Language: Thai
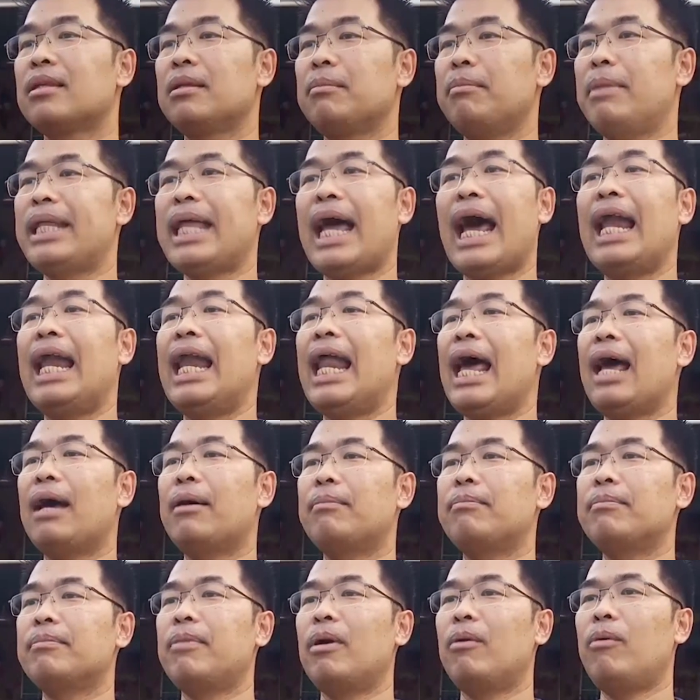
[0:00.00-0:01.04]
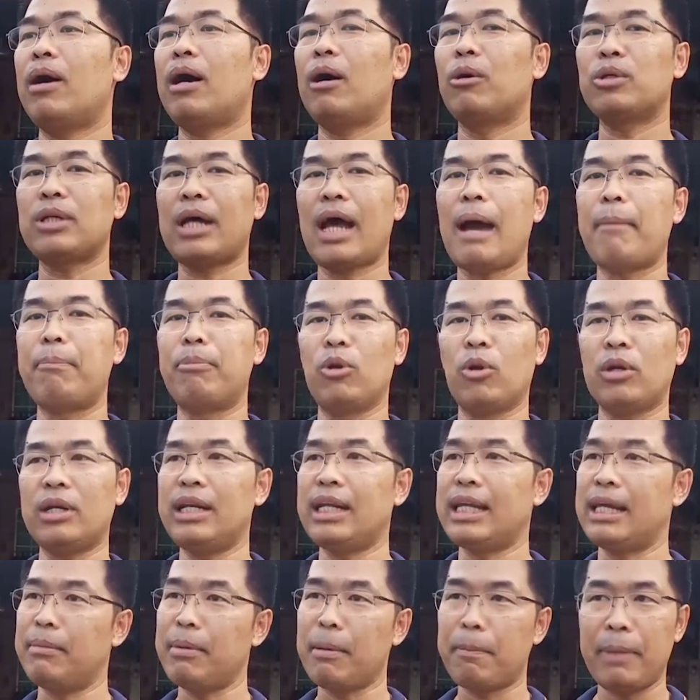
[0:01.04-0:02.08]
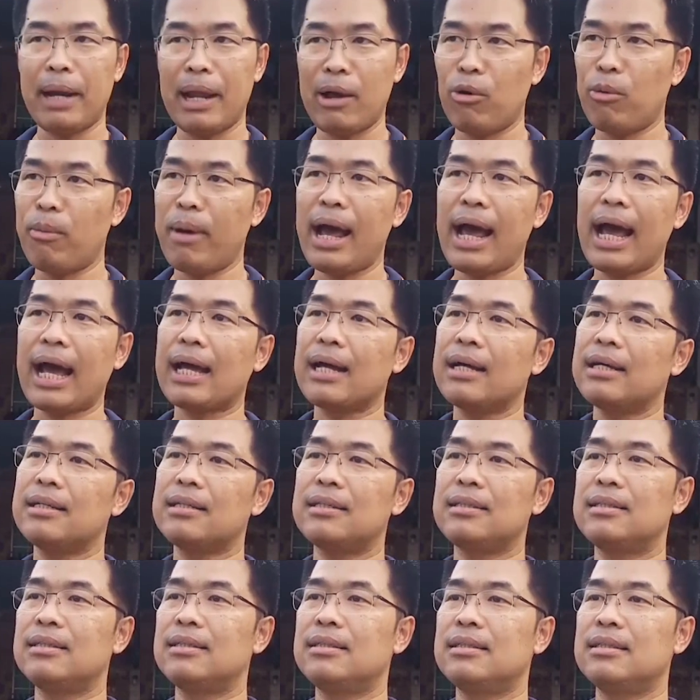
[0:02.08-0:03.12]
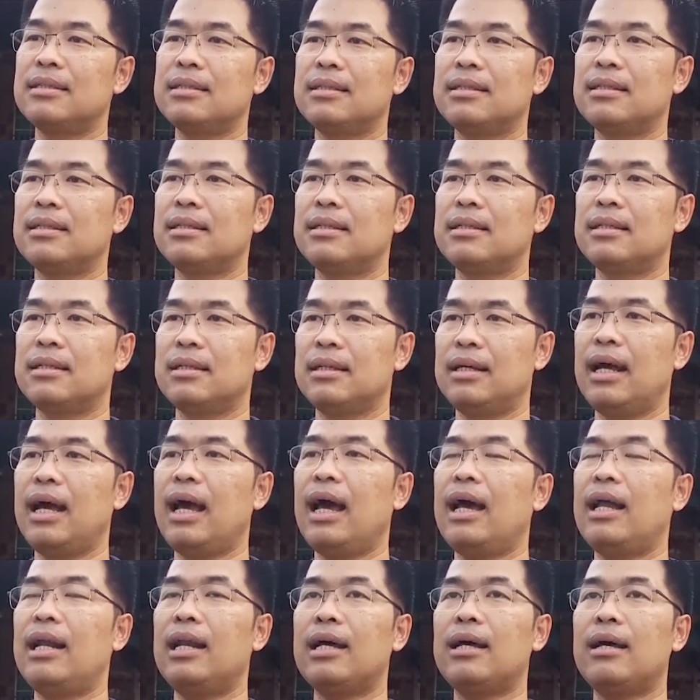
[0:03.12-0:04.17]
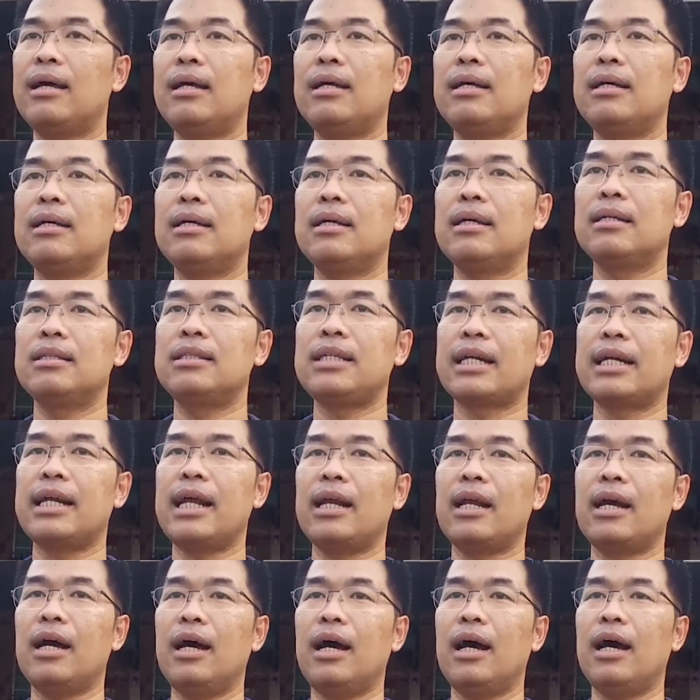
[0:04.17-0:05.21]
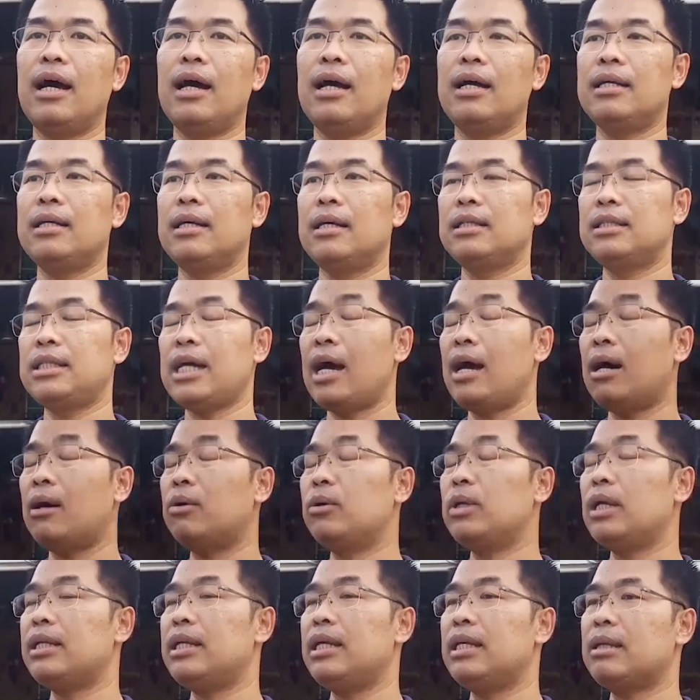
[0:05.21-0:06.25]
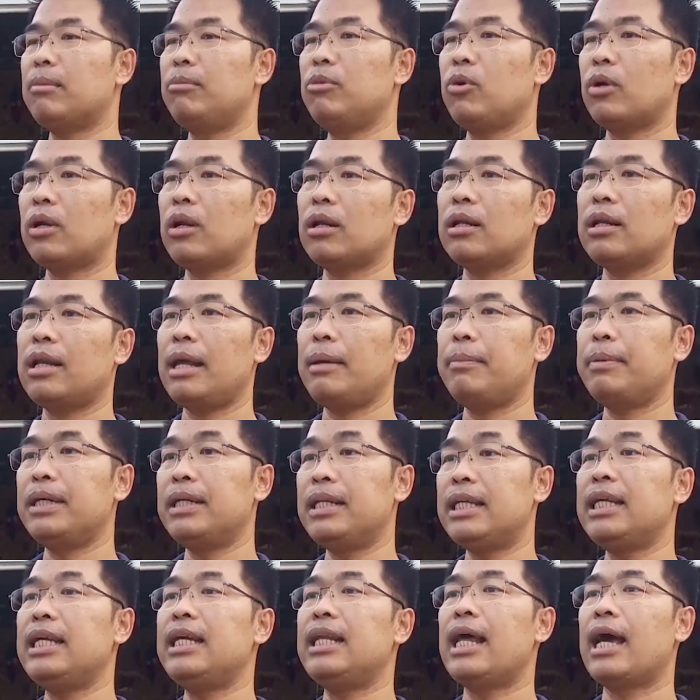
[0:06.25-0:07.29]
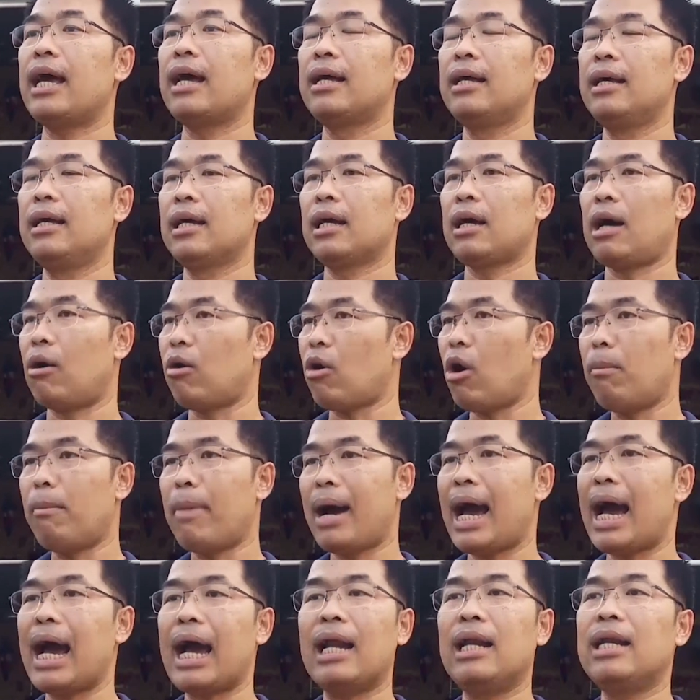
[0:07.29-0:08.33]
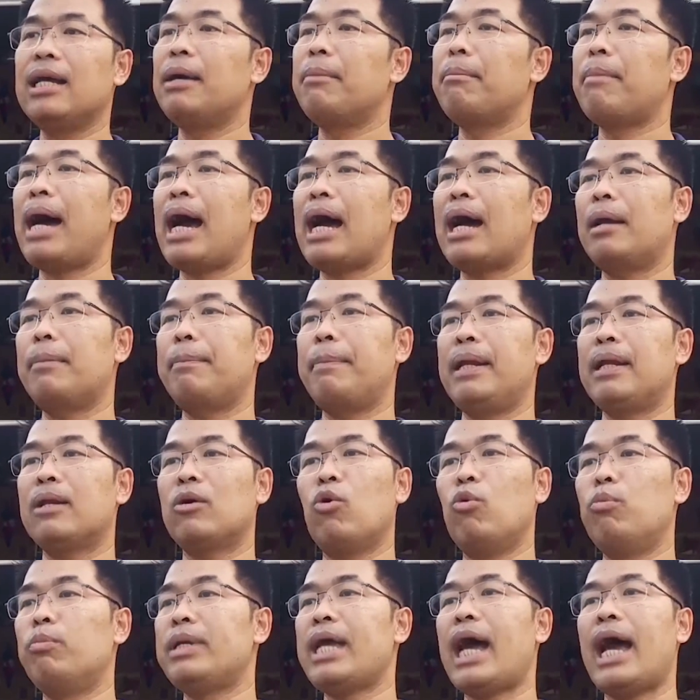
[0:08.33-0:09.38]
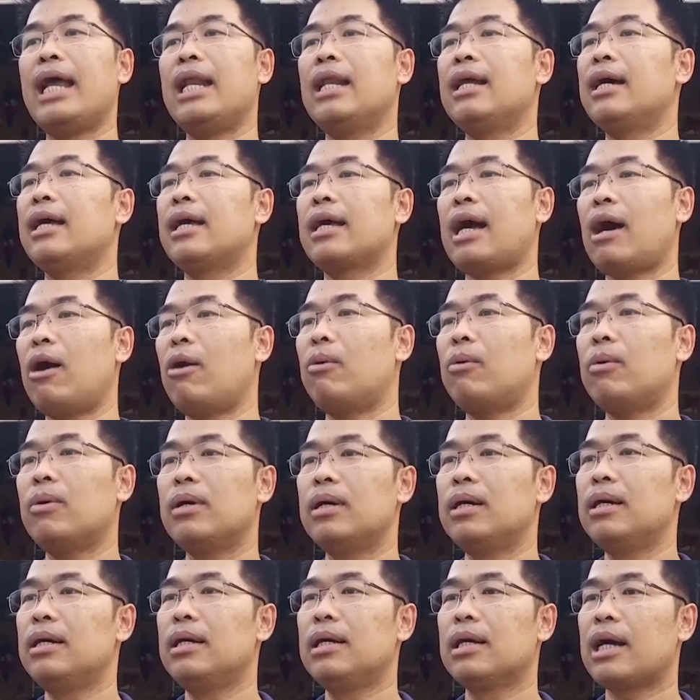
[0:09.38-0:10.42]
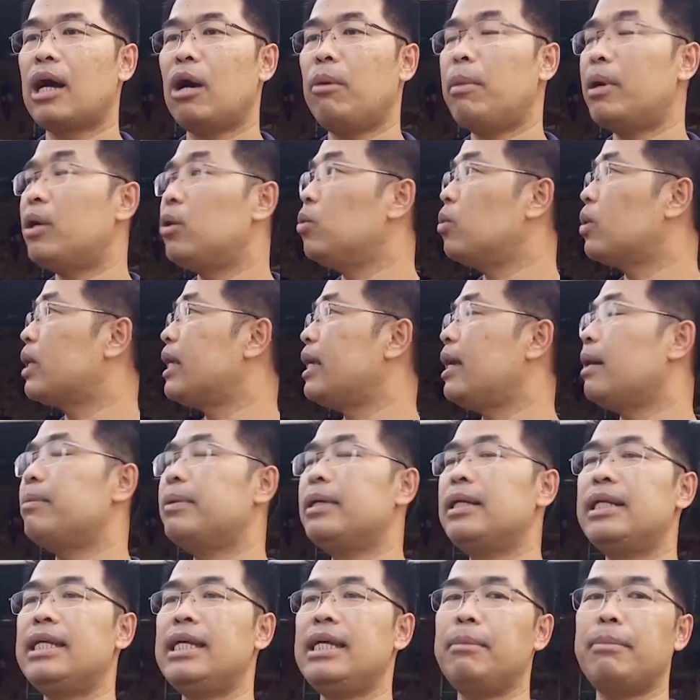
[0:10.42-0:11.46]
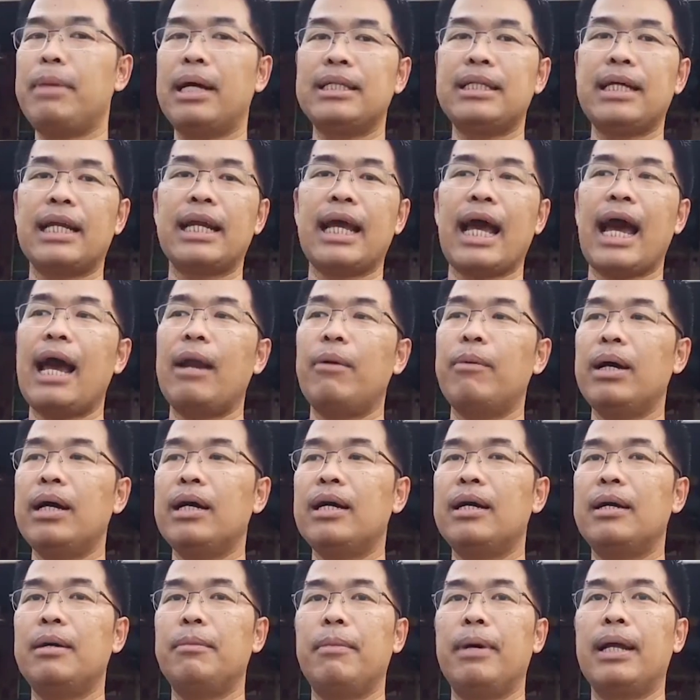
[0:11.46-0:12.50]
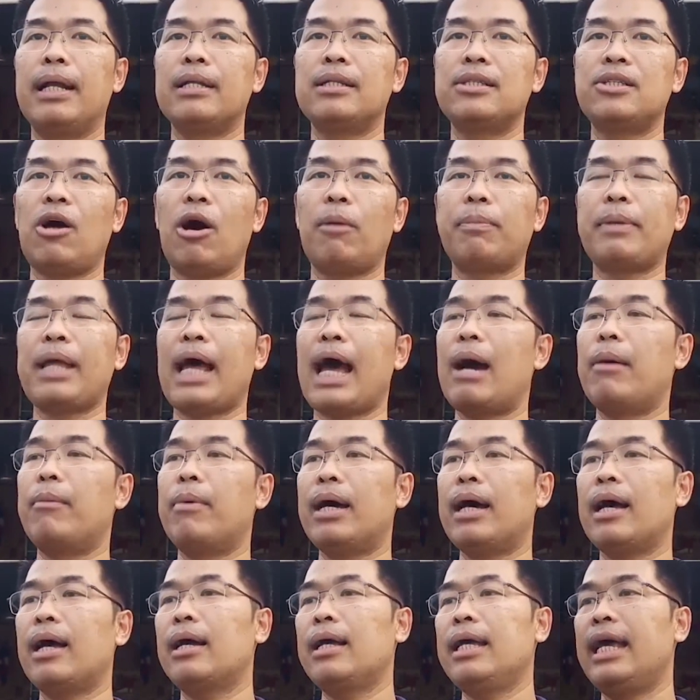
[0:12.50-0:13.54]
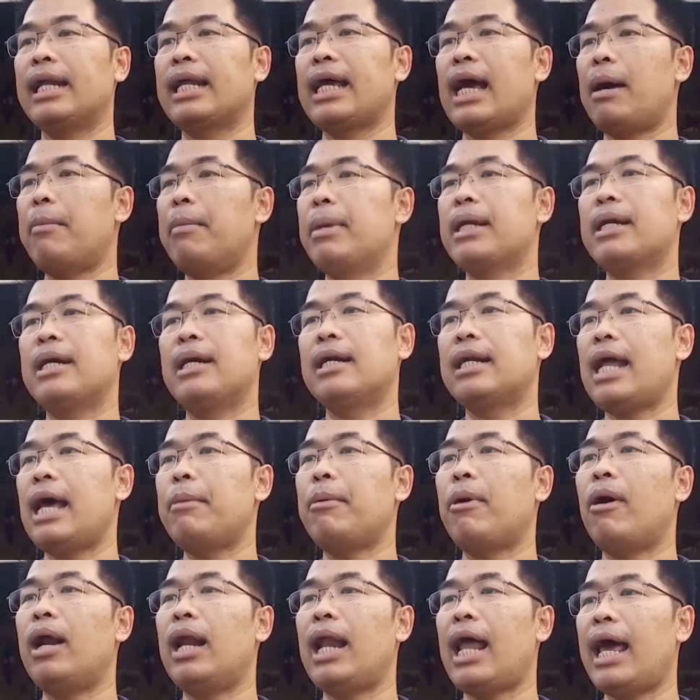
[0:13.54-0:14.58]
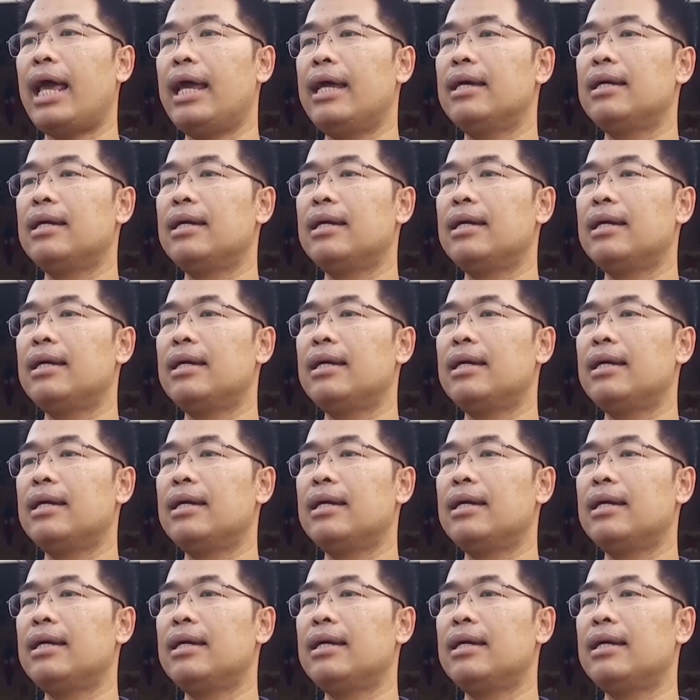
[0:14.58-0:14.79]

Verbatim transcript: ไม่ทันแล้วเพราะว่าเขาขับรถหนีแบบเร็วมากฮะแล้วจากนั้นก็เจ้าหน้าที่ตำรวจในพื้นที่เนี่ยเขาก็มากันเลยมากันเป็นกลุ่มใหญ่เลยเข้าเข้ามาดูเคลียร์พื้นที่มาจัดการว่าเออมาสอบถามว่าเหตุการณ์เกิดได้เพราะอะไร